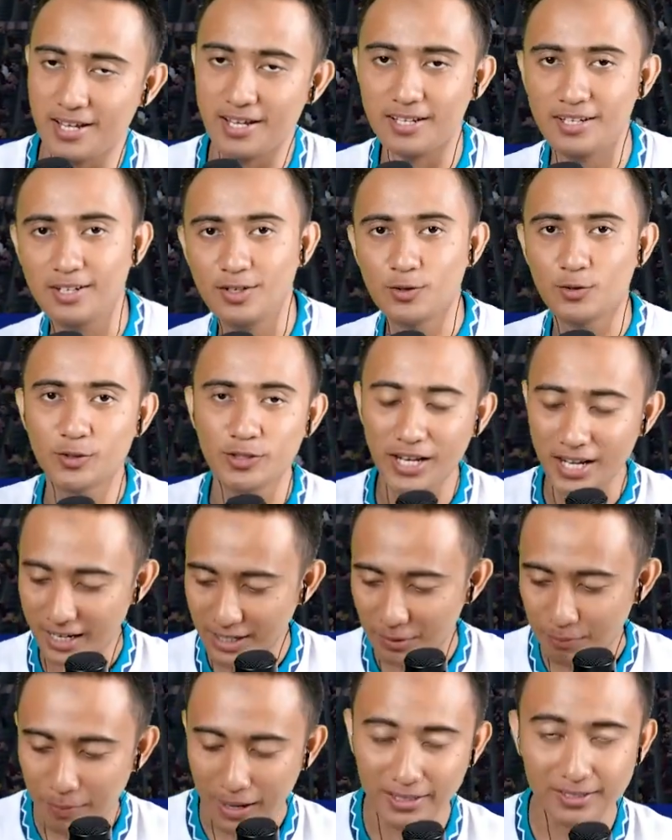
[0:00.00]
ya. Udah
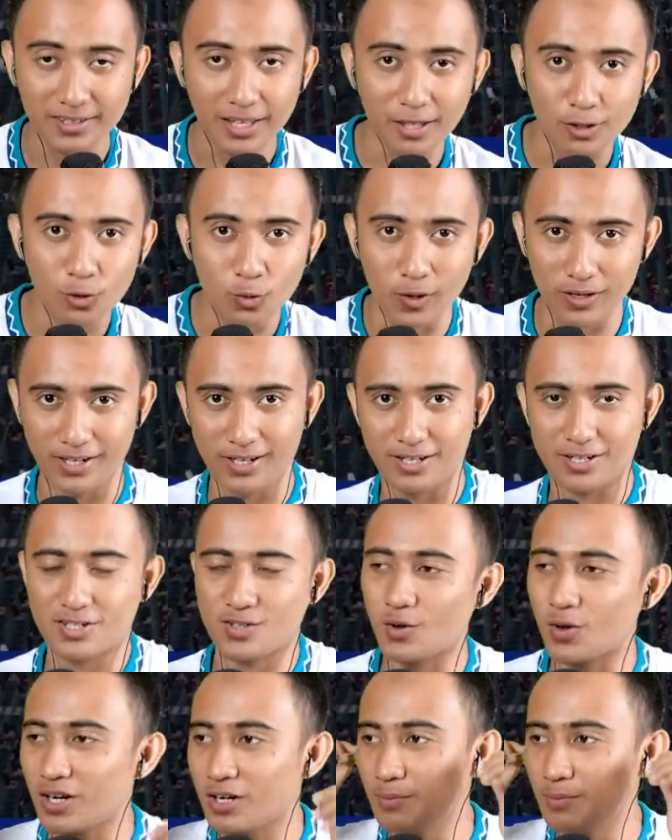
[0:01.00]
ngebantai gue dengan skor